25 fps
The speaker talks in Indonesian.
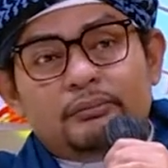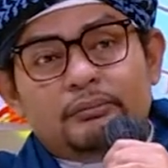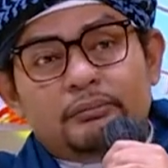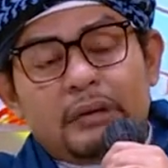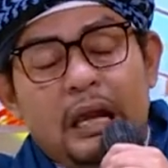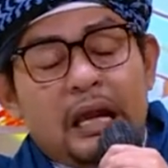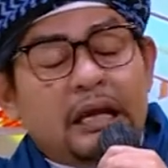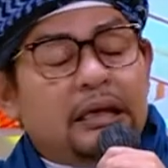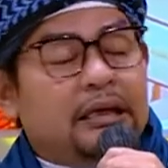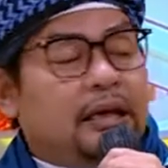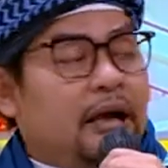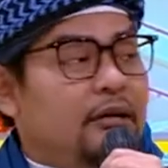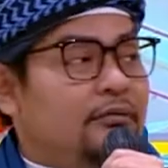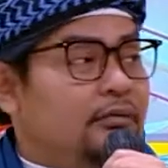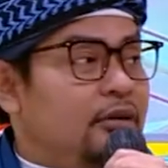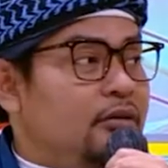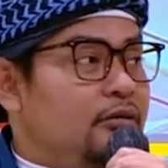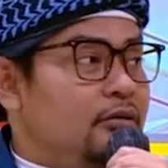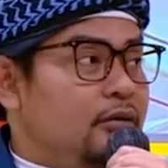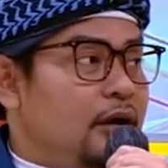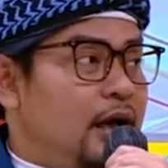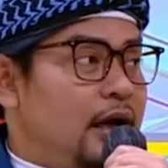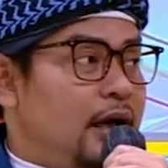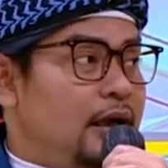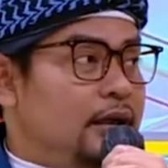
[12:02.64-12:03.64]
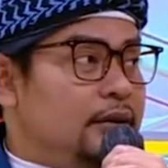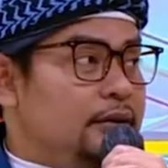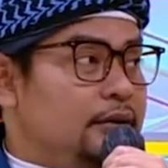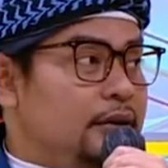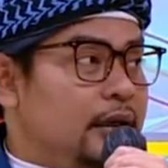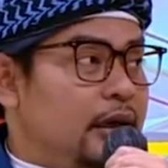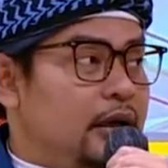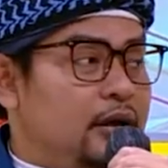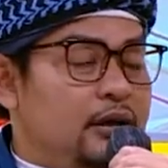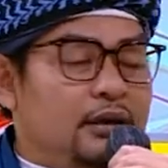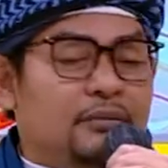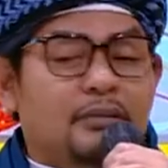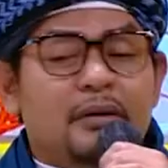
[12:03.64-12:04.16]
Beda sama gua.
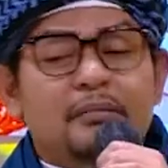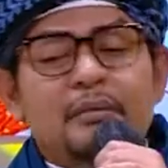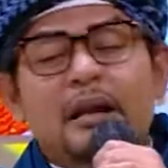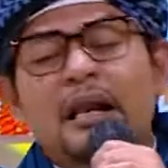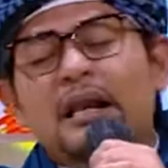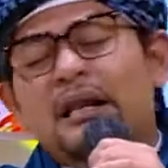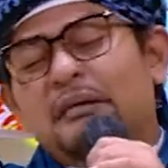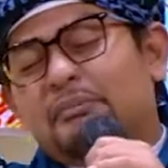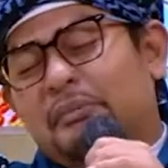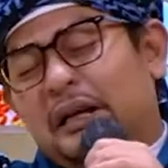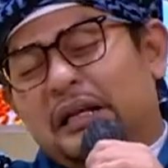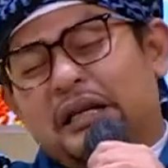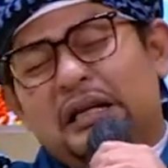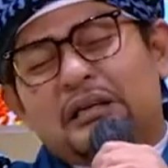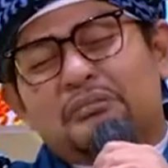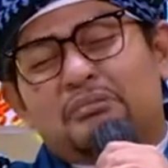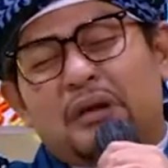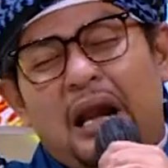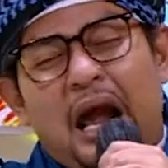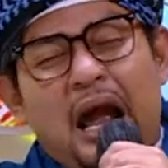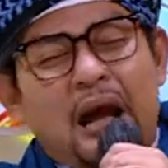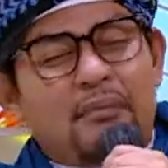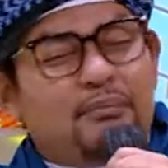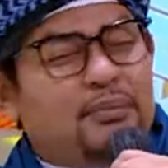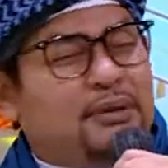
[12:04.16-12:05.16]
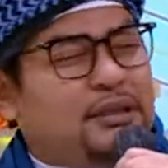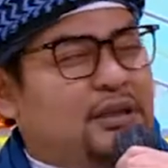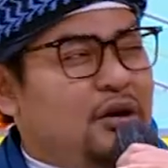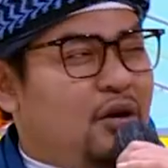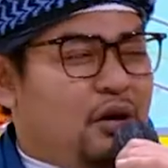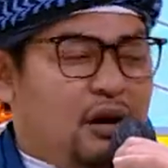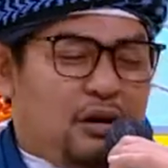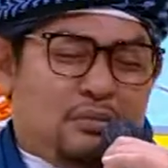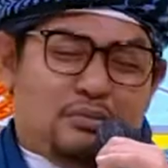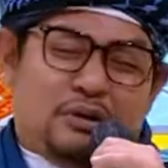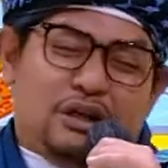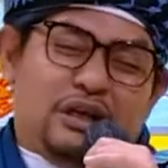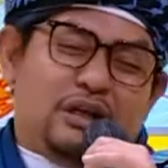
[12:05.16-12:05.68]
Ah. mama palingan berapa sih
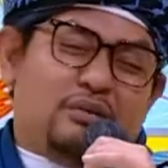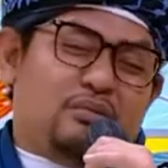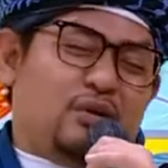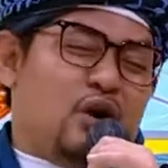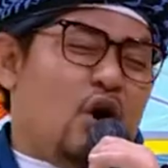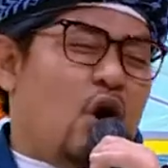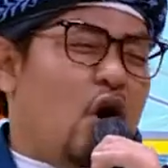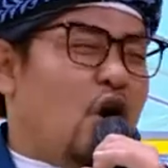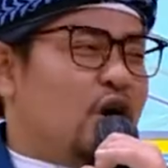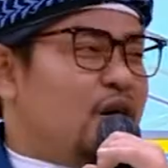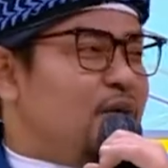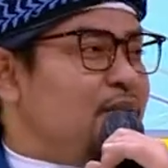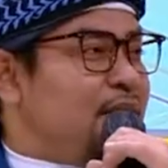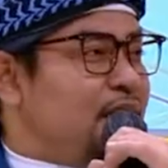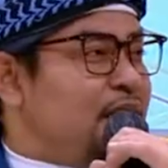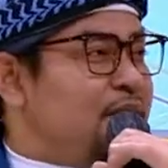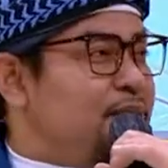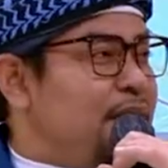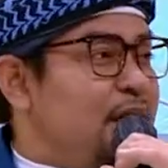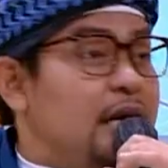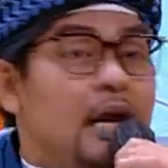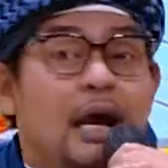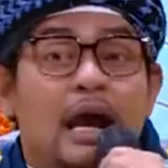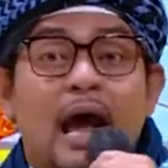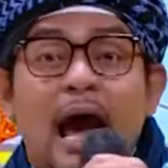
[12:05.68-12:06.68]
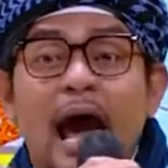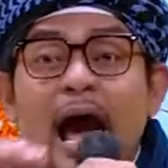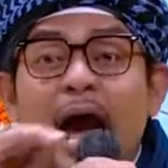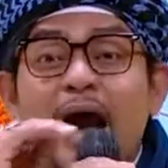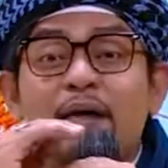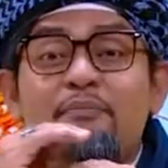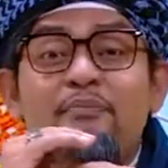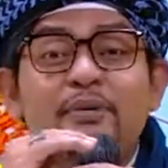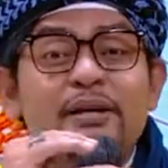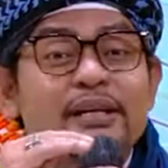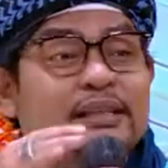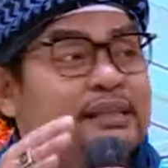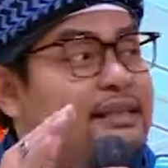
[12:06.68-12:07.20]
orang begini begono begini begini. Eh.
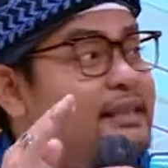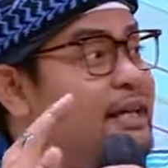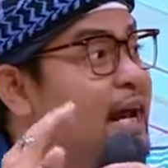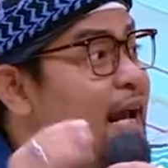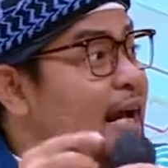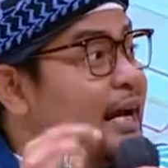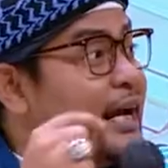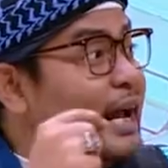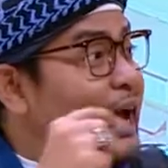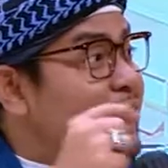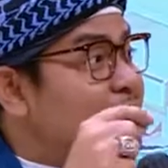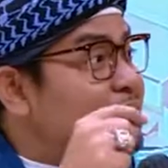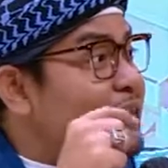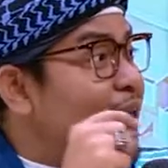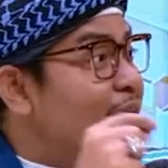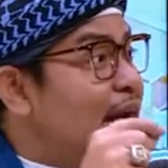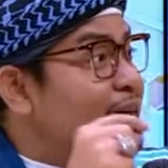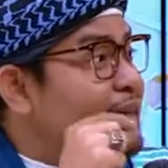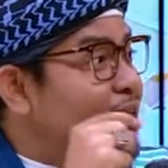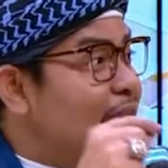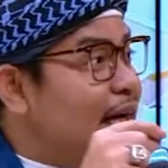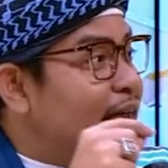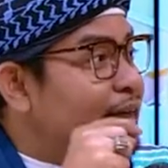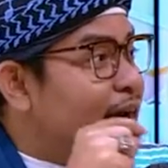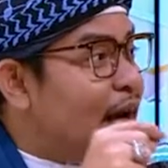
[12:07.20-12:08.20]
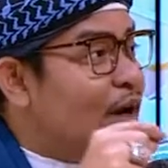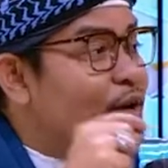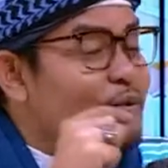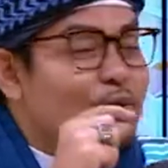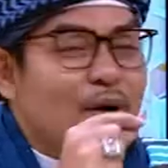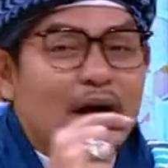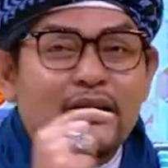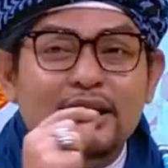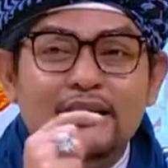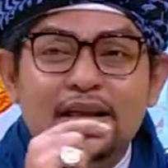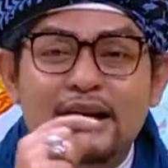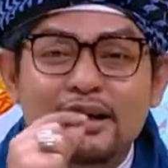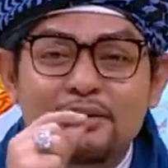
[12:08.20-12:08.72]
Habis nggak sadar
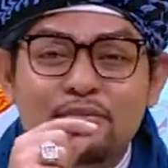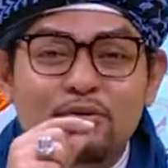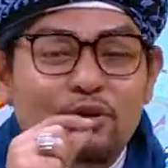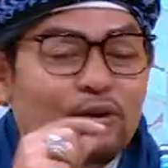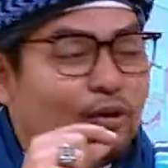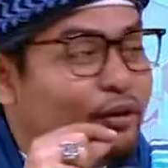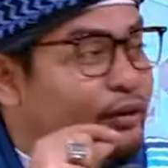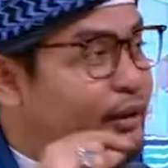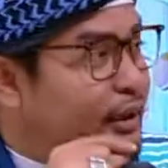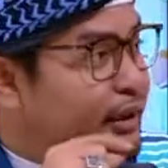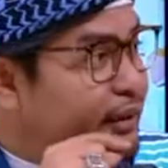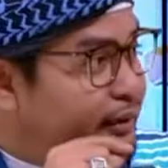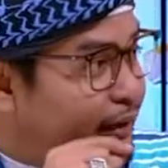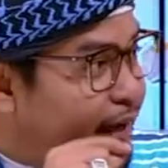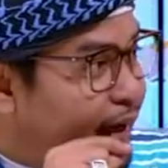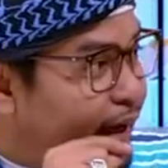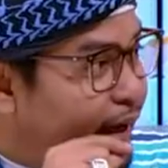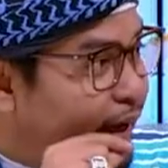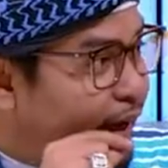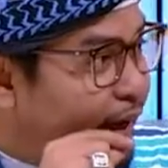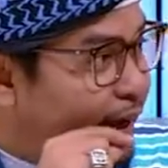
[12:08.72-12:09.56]
keluar dari mulut kita.